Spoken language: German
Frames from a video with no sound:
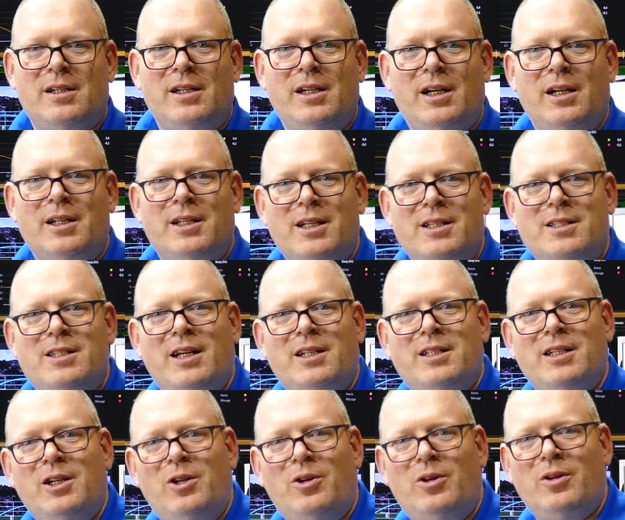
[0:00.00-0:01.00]
Ja, das hat
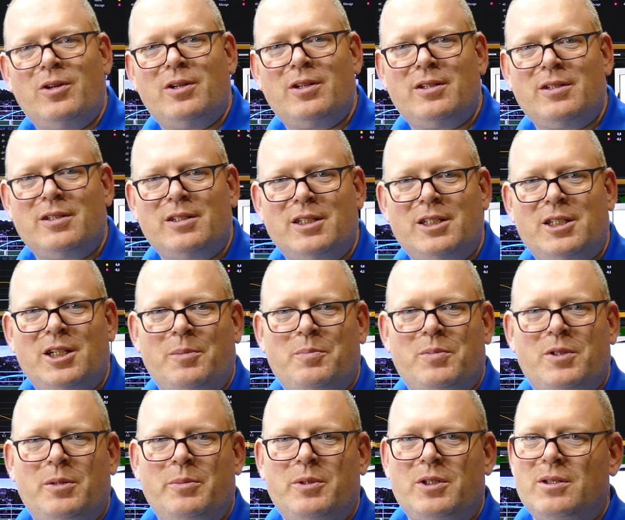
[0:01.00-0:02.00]
er auch. Ich habe
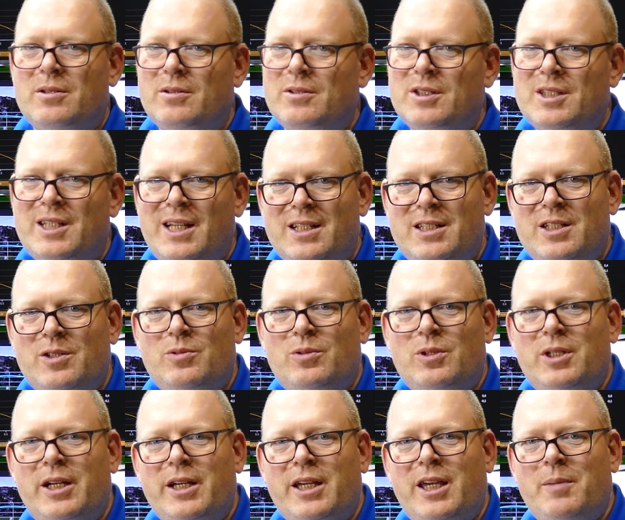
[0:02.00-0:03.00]
damit sehr, sehr
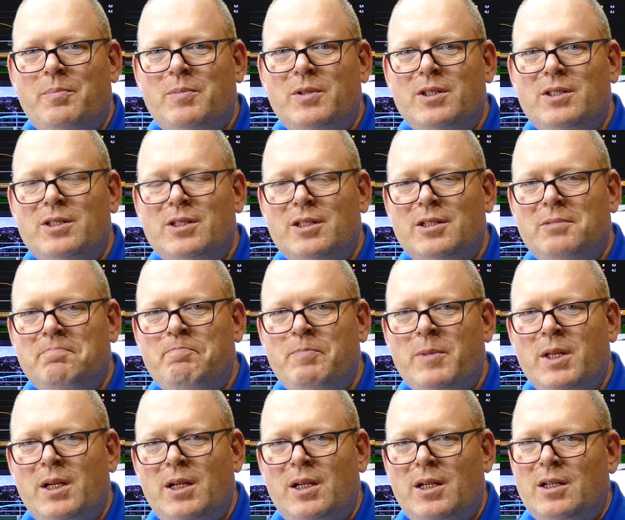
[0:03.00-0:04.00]
gute Ergebnisse.
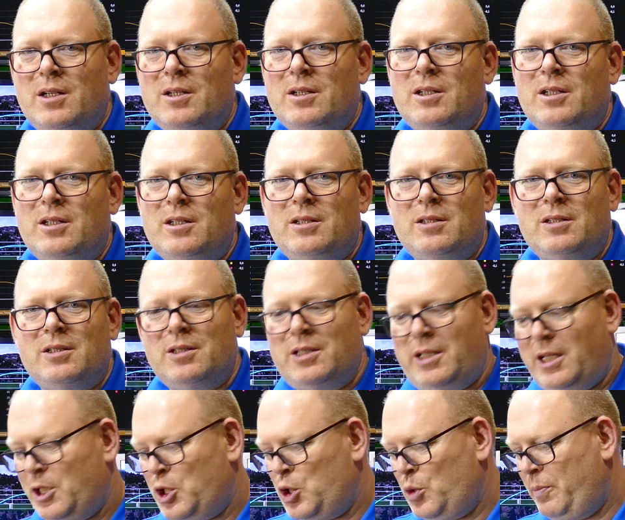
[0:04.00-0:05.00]
Äh,
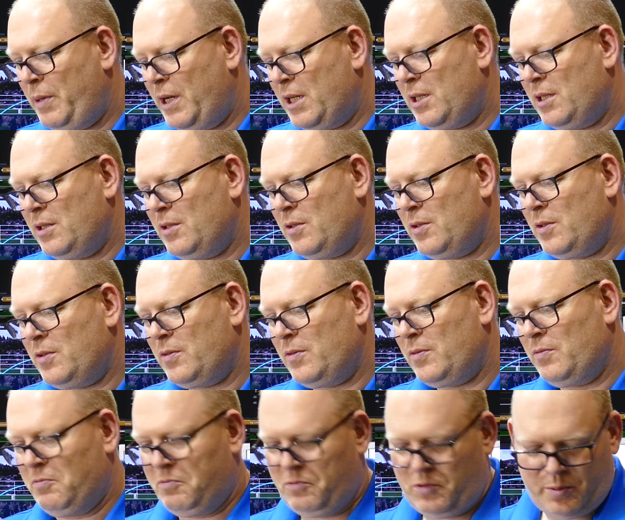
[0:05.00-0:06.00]
sehr spannend.
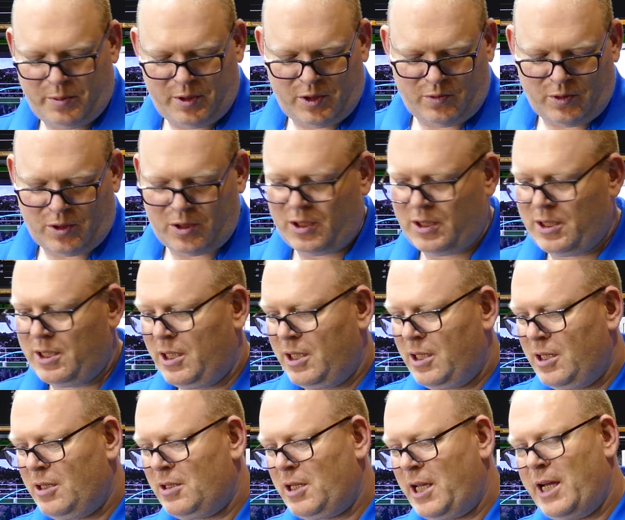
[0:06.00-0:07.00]
Für mich wirklich
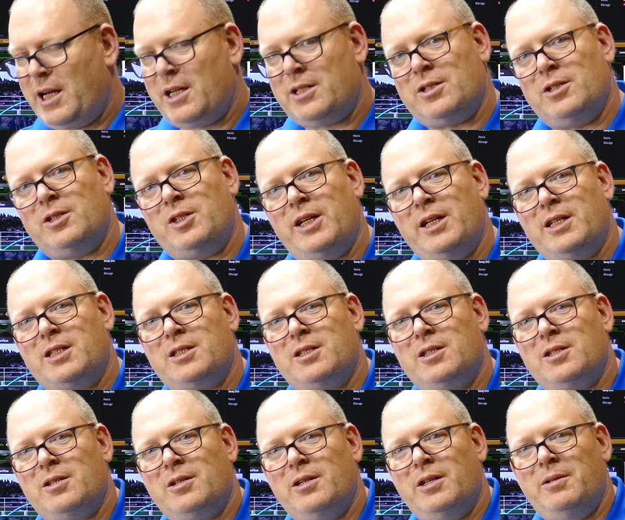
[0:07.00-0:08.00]
die, der erste
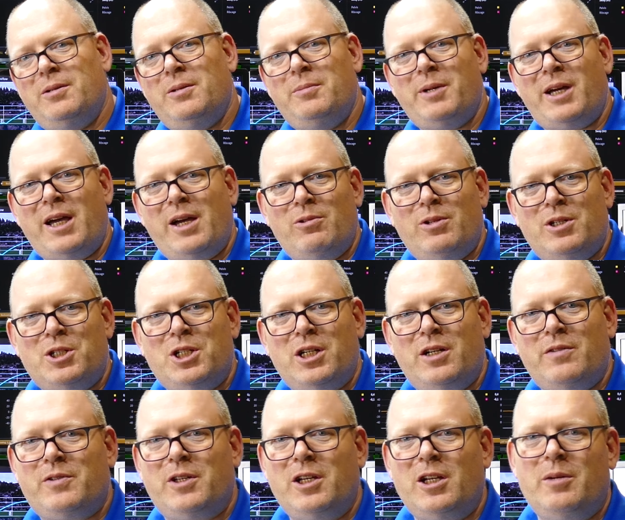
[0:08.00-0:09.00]
Test. In dem Regular
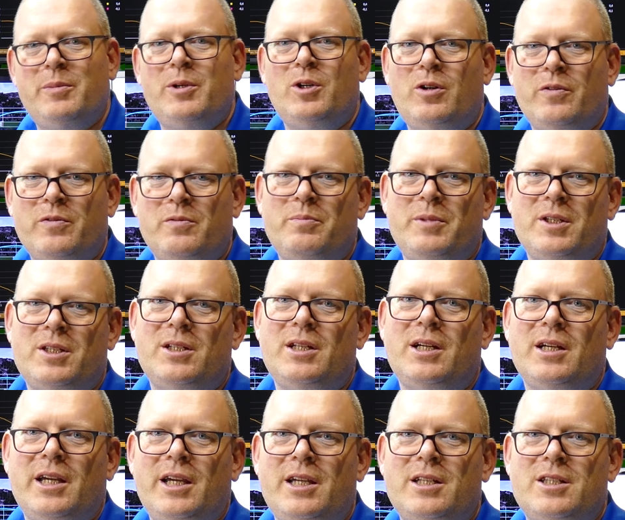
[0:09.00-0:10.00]
Shaft ging er mir oft ein bisschen
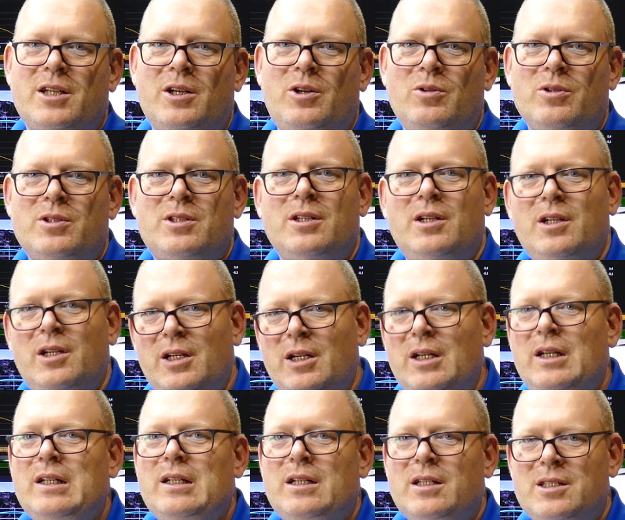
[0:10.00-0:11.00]
nach rechts raus.
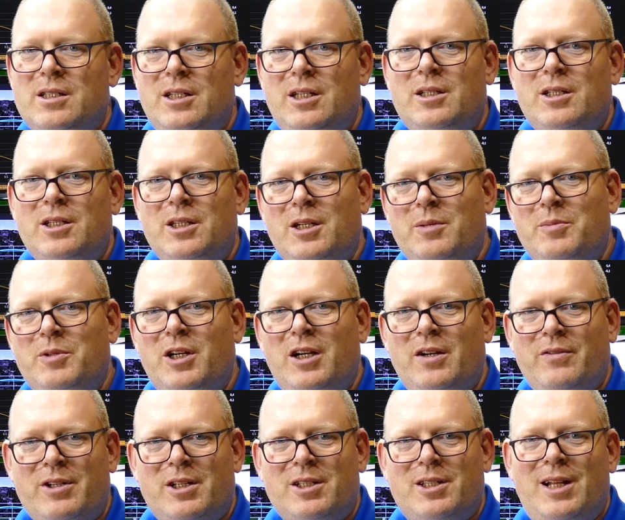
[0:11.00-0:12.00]
Das liegt nicht am
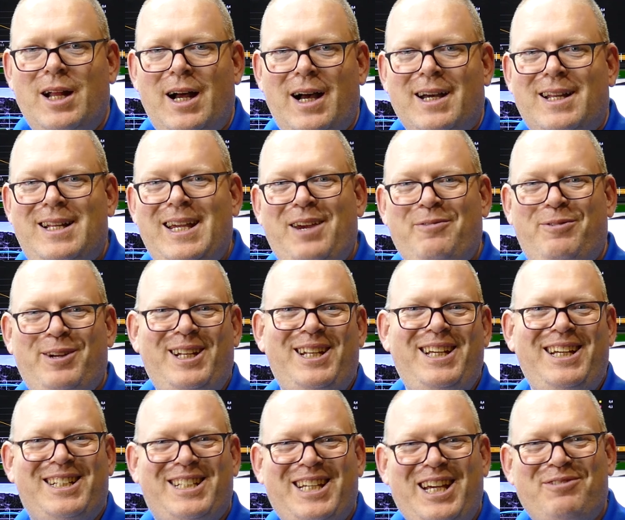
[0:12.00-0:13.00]
Driver, das lag
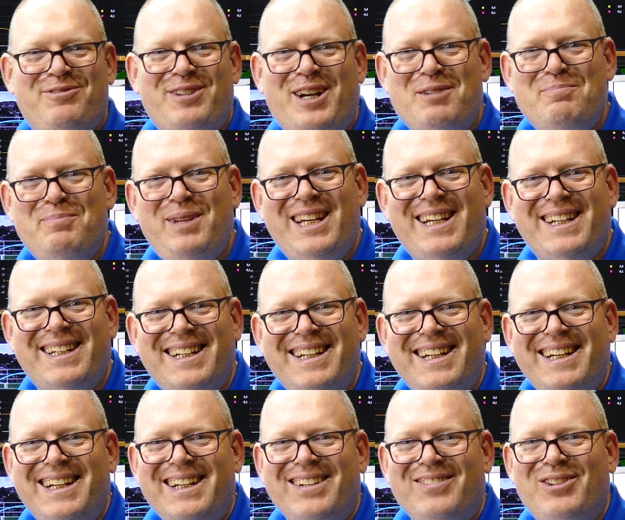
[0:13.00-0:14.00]
definitiv an mir,
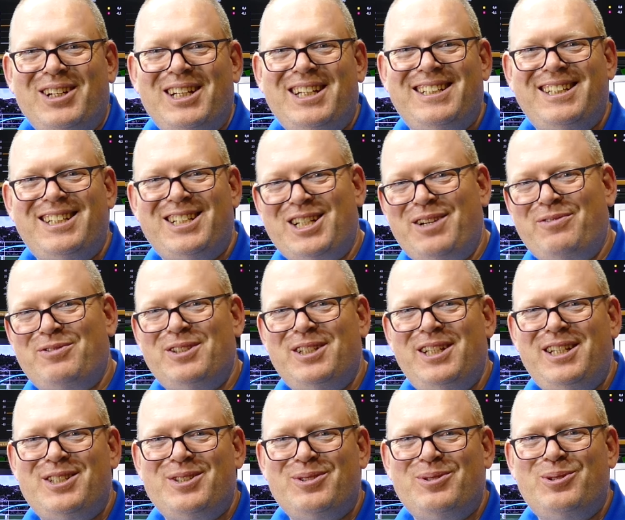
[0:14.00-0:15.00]
weil ich die Schäfte
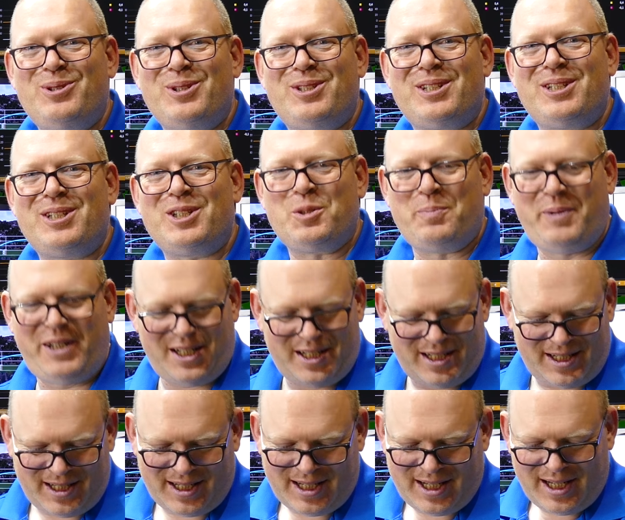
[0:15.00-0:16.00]
nicht so gut
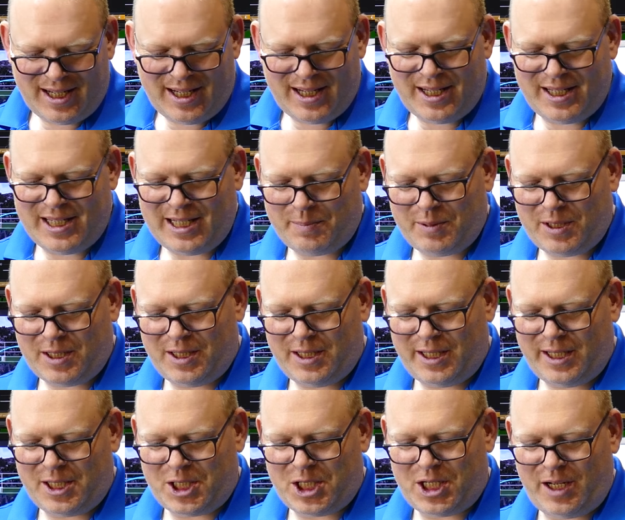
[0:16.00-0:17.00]
spiele. Ich habe dann
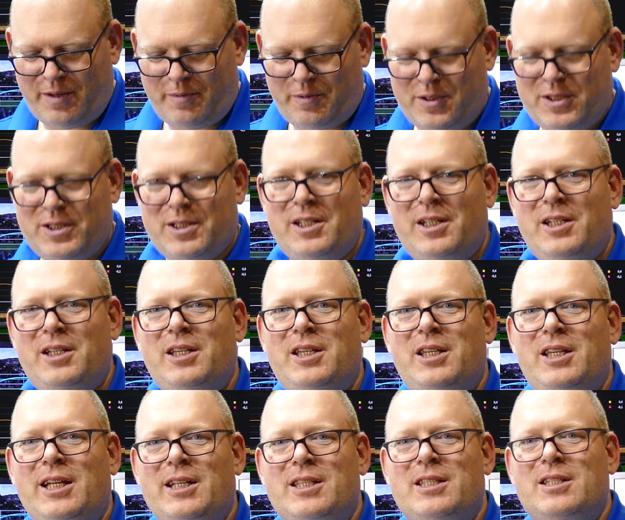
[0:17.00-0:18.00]
den Schaft, den
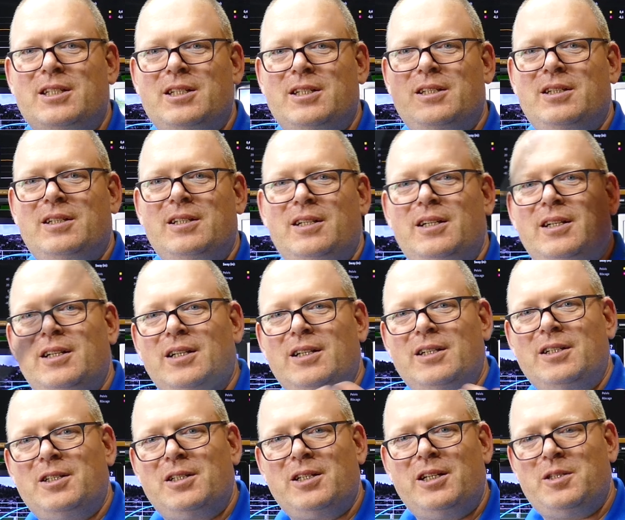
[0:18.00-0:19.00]
ich jetzt
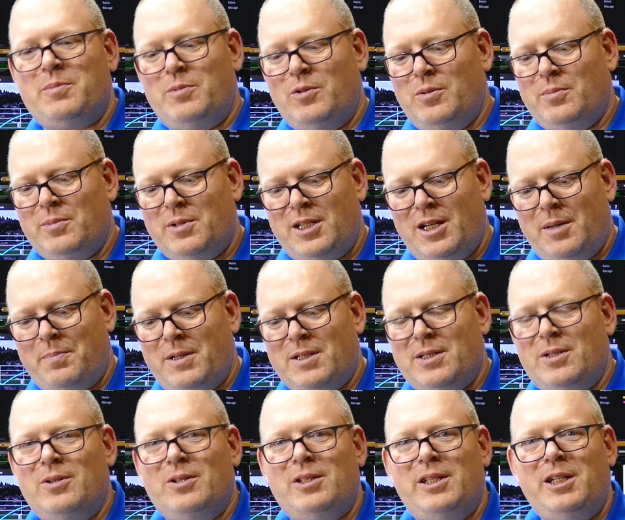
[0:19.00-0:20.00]
ich drehe es mal um. Ich habe jetzt
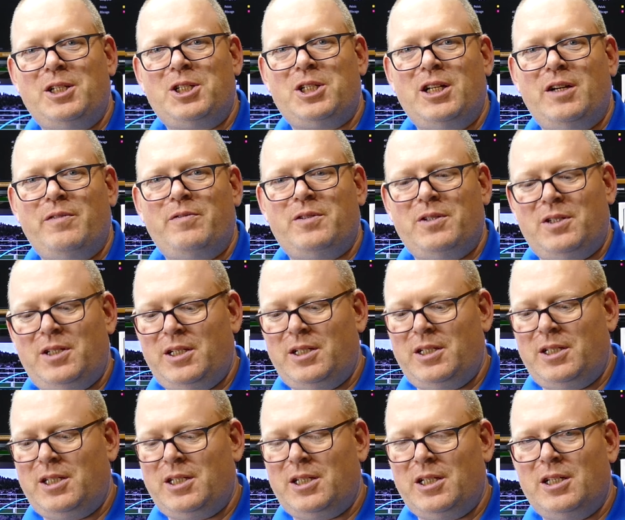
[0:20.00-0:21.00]
auch den Schaft, den
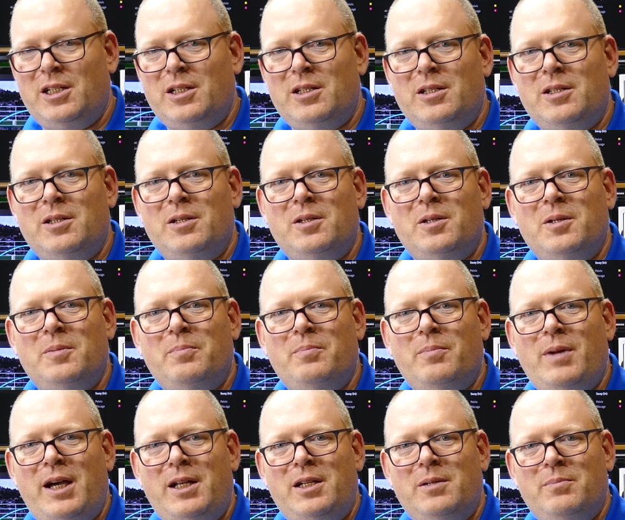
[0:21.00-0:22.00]
ich in äh,
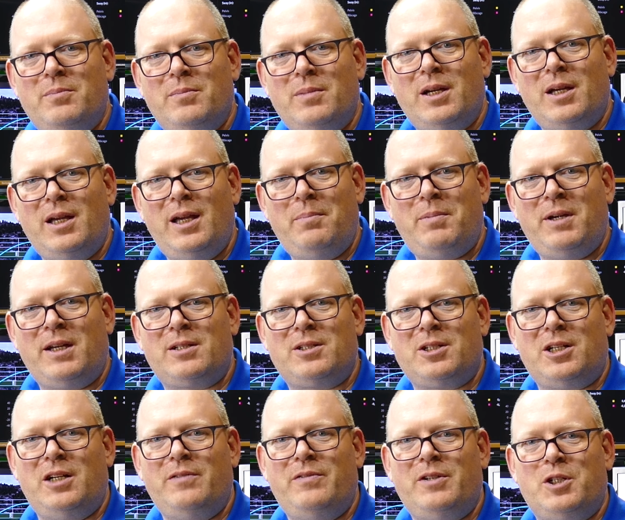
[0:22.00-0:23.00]
meinem Epic
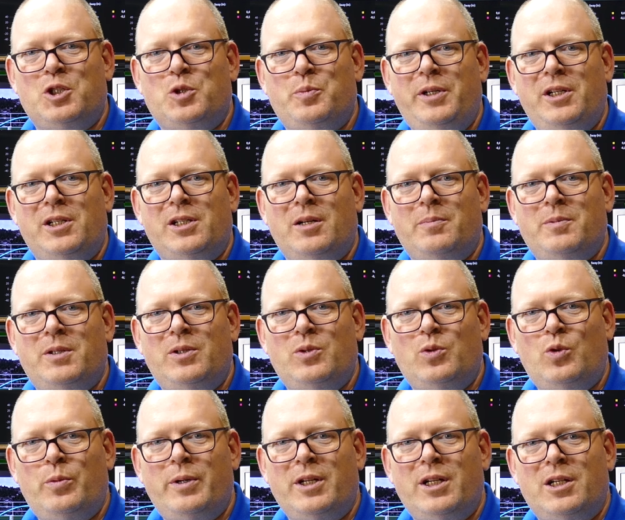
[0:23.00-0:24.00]
Driver gespielt habe, den
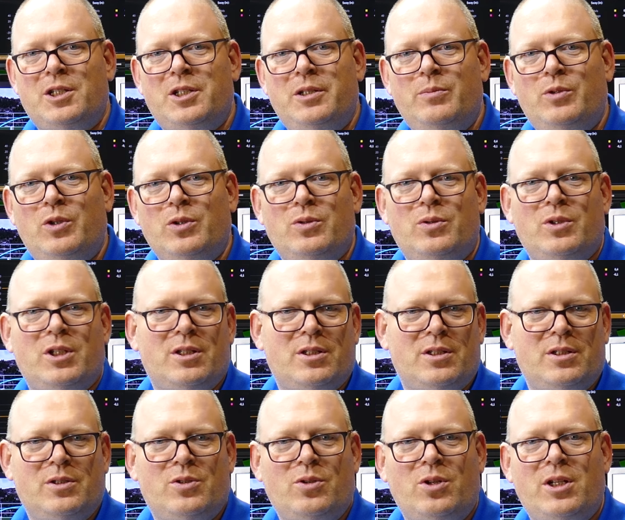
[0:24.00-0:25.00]
Oban Hashimoto, das ist
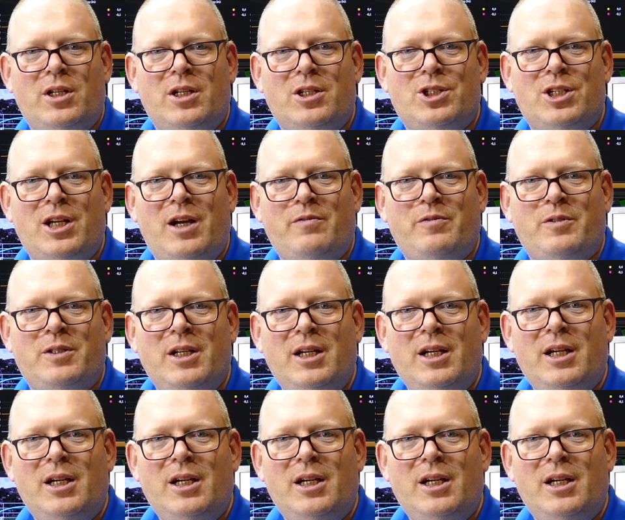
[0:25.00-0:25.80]
ein Sonderschaft.